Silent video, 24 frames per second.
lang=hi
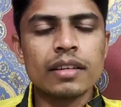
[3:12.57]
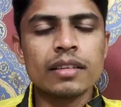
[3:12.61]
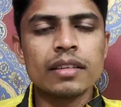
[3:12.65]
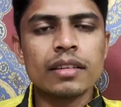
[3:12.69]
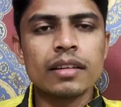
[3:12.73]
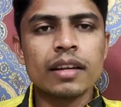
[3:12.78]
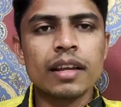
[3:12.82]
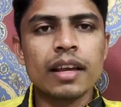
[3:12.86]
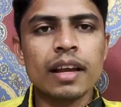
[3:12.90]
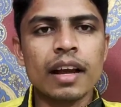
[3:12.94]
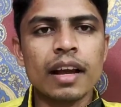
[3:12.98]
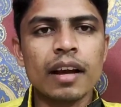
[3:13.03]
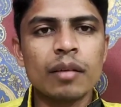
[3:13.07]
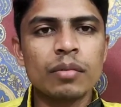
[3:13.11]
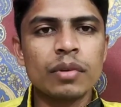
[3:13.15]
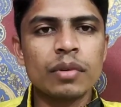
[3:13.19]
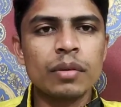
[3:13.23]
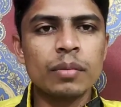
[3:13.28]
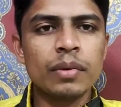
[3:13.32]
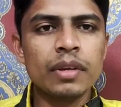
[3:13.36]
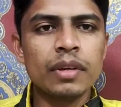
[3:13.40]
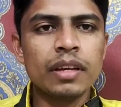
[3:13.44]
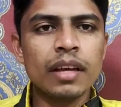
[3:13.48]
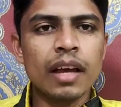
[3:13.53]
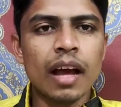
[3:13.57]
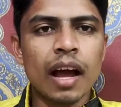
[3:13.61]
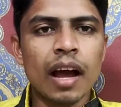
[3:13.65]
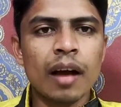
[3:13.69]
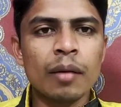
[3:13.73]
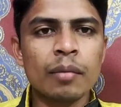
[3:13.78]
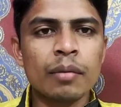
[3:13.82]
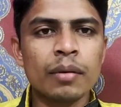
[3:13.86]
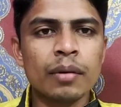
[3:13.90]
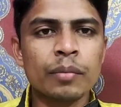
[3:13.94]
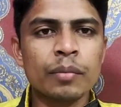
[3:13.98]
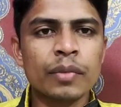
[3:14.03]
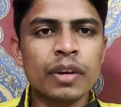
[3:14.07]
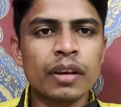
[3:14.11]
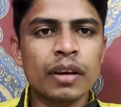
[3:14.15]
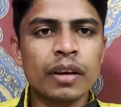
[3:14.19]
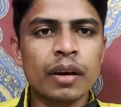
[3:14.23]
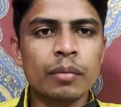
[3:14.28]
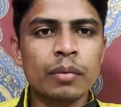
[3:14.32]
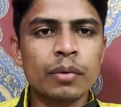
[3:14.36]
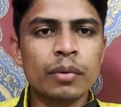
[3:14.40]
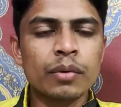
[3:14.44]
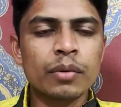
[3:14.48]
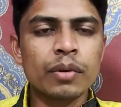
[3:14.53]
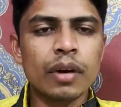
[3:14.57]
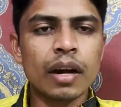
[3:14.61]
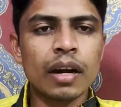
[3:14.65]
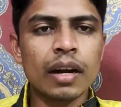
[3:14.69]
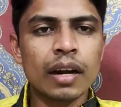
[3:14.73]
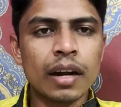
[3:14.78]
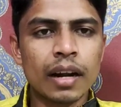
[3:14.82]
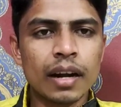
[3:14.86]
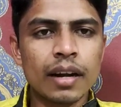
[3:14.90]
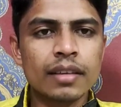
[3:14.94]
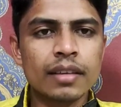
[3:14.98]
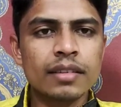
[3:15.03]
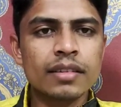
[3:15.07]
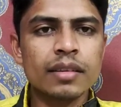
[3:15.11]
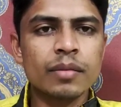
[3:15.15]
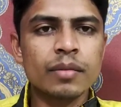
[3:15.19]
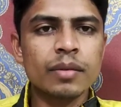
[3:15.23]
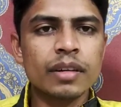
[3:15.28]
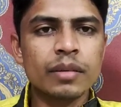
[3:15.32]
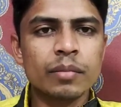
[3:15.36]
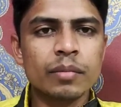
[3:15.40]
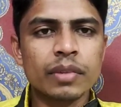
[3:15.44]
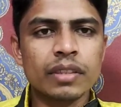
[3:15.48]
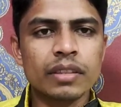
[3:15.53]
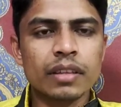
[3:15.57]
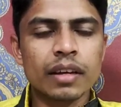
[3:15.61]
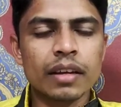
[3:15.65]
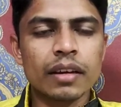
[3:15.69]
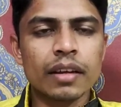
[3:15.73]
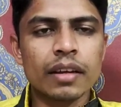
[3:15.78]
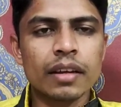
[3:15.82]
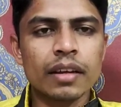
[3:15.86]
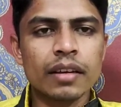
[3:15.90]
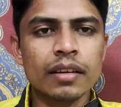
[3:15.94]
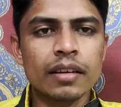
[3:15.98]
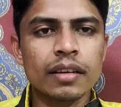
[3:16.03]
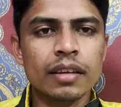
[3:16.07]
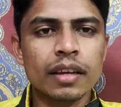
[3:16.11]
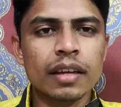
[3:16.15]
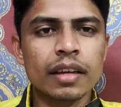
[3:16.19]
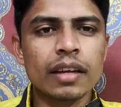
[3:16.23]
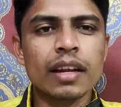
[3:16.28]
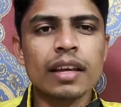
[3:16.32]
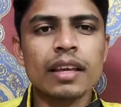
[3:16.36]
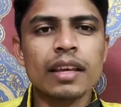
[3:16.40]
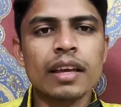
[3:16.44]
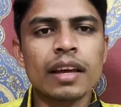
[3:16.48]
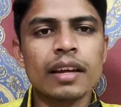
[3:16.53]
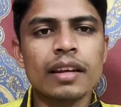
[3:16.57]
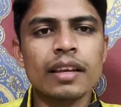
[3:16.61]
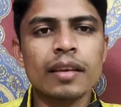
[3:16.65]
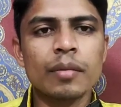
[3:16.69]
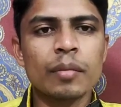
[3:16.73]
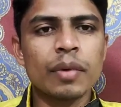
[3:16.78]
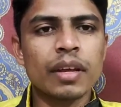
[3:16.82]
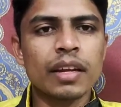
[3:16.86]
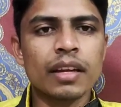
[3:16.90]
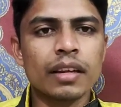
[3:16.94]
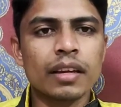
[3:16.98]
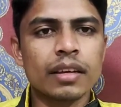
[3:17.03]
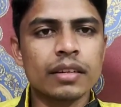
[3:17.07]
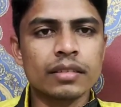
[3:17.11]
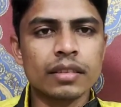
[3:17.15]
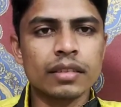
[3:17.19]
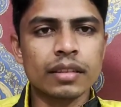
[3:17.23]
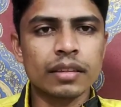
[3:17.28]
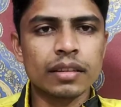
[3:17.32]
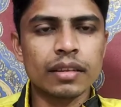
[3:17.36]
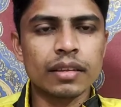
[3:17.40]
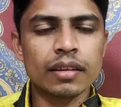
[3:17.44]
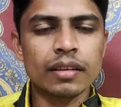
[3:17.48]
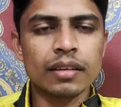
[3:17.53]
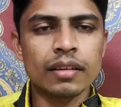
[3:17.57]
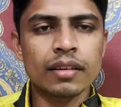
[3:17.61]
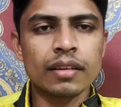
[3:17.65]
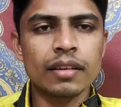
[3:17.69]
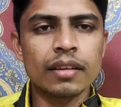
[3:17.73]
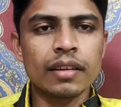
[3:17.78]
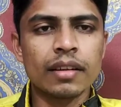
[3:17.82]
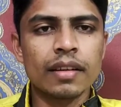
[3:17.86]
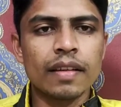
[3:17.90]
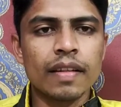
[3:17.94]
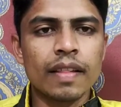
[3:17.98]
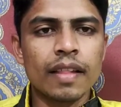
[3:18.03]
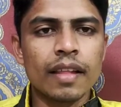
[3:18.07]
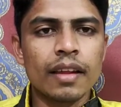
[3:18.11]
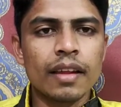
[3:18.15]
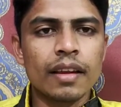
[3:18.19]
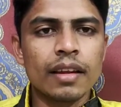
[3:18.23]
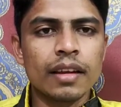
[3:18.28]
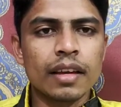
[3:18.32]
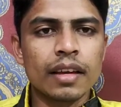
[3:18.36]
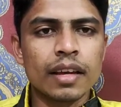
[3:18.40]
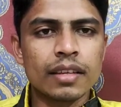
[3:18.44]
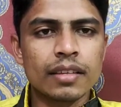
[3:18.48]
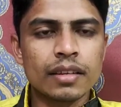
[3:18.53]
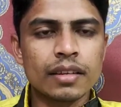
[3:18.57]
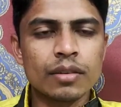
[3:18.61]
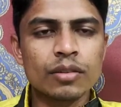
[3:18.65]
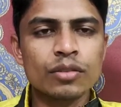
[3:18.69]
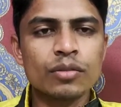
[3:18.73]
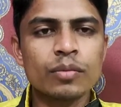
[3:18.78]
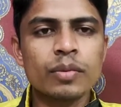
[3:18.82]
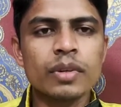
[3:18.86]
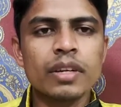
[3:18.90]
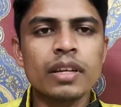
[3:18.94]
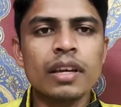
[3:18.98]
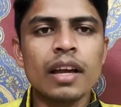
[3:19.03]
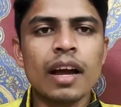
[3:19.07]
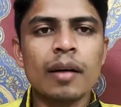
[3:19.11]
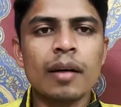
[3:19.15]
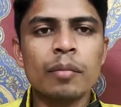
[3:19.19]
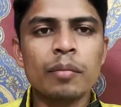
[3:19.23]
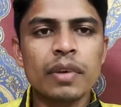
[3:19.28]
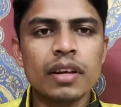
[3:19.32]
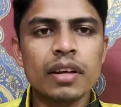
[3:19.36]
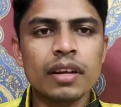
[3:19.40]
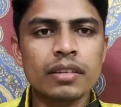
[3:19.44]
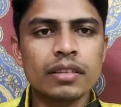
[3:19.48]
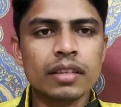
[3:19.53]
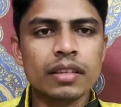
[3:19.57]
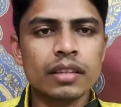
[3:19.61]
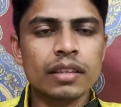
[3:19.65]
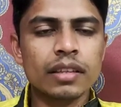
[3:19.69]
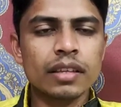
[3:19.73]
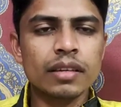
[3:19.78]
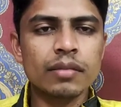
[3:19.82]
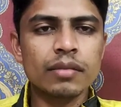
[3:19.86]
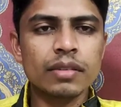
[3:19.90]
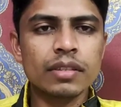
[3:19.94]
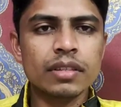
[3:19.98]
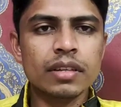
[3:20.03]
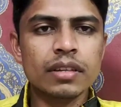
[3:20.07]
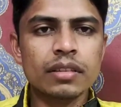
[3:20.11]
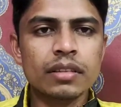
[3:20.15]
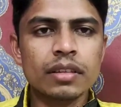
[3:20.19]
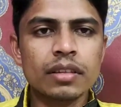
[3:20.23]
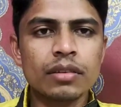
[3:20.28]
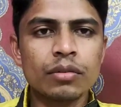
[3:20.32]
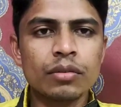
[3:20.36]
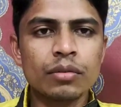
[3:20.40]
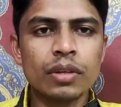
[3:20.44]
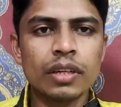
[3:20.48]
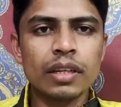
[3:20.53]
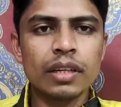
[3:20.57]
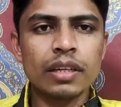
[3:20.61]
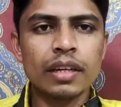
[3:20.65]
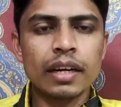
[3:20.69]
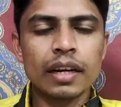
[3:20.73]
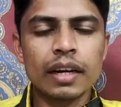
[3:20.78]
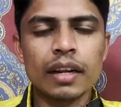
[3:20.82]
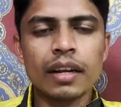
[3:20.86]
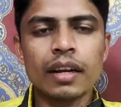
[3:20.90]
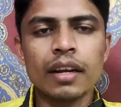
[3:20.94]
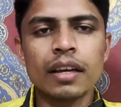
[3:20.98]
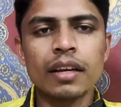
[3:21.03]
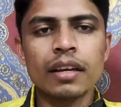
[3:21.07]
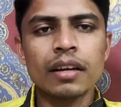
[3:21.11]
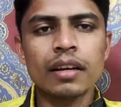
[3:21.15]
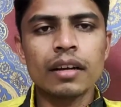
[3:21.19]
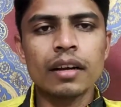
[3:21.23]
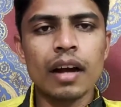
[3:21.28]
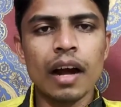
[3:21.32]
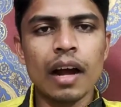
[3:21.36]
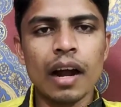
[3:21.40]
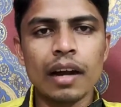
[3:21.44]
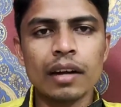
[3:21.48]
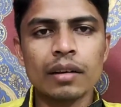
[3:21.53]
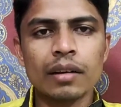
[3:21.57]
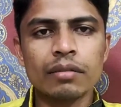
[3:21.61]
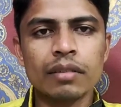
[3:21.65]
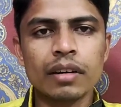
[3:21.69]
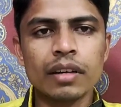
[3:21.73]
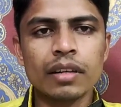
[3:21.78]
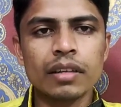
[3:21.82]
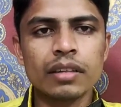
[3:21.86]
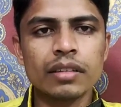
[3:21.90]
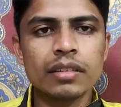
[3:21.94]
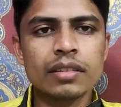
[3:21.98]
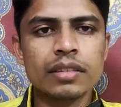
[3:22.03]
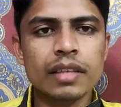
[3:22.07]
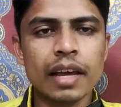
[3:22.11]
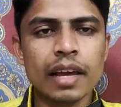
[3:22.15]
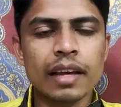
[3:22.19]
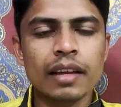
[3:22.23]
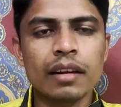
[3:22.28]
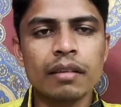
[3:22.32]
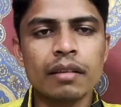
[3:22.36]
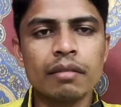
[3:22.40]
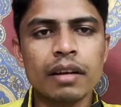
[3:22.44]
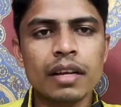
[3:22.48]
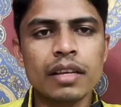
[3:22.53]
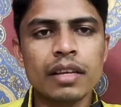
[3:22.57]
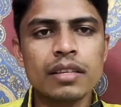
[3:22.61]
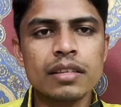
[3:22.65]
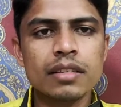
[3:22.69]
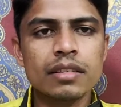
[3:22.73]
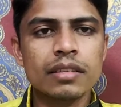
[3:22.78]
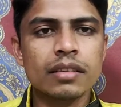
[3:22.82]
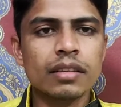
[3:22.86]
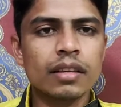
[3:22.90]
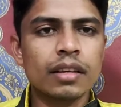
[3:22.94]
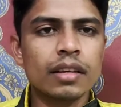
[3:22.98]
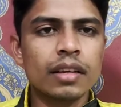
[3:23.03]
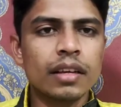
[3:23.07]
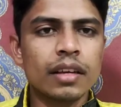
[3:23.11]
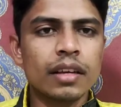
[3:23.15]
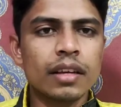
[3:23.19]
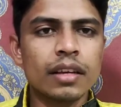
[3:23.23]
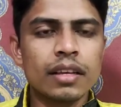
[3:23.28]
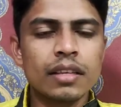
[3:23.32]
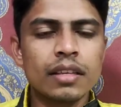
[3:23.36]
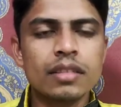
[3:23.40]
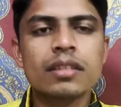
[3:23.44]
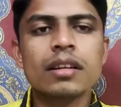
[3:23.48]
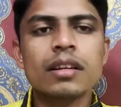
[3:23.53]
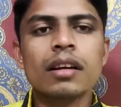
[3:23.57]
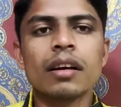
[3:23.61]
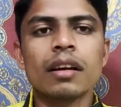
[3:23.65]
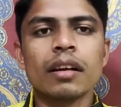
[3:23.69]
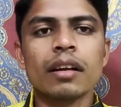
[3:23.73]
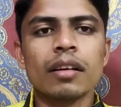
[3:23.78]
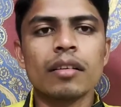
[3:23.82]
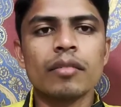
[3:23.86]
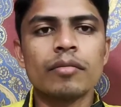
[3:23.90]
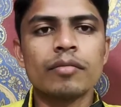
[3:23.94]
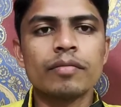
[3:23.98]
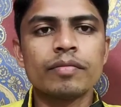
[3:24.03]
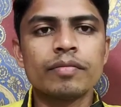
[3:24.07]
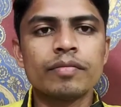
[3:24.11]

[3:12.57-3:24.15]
इसलिए कभी भी आप अपने आप को अंडर एस्टिमेट मत करिए कि नहीं यार ये मैं नहीं कर सकता ऐसा कुछ भी नहीं आप भी कर सकते हैं बसरते यू यूनिट ट्रेनिंग हार्डवर्क सेक्रीफाइस स्ट्रगल